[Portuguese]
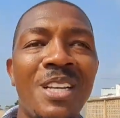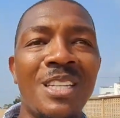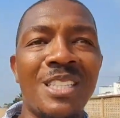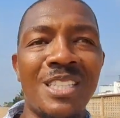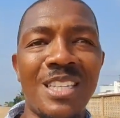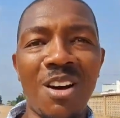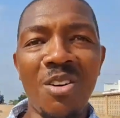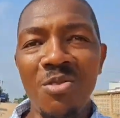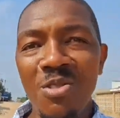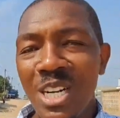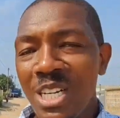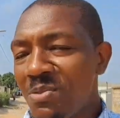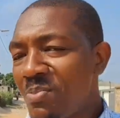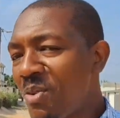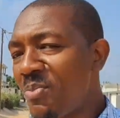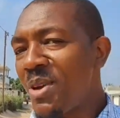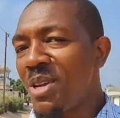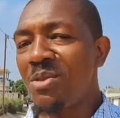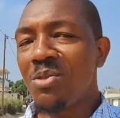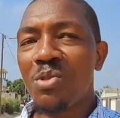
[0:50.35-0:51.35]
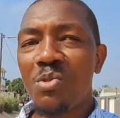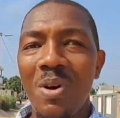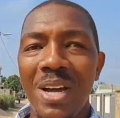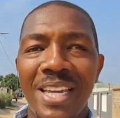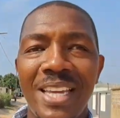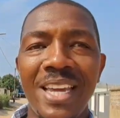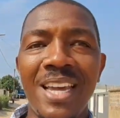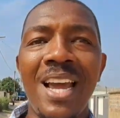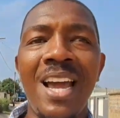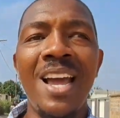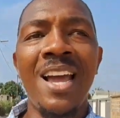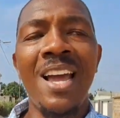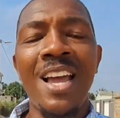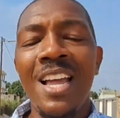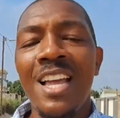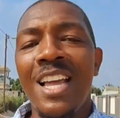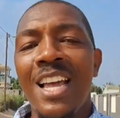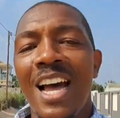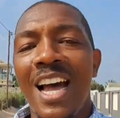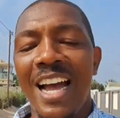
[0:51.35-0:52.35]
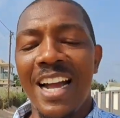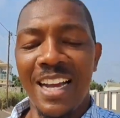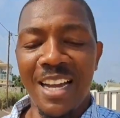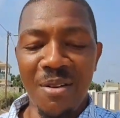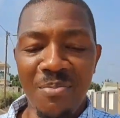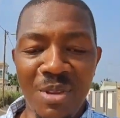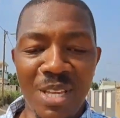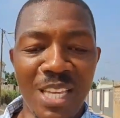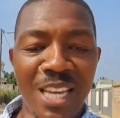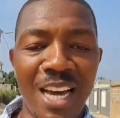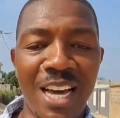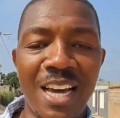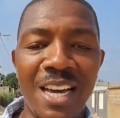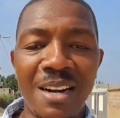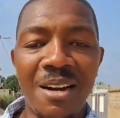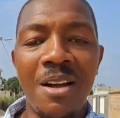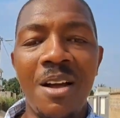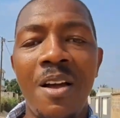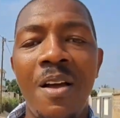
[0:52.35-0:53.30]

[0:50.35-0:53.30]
Então, neste momento, estou aqui a caminhar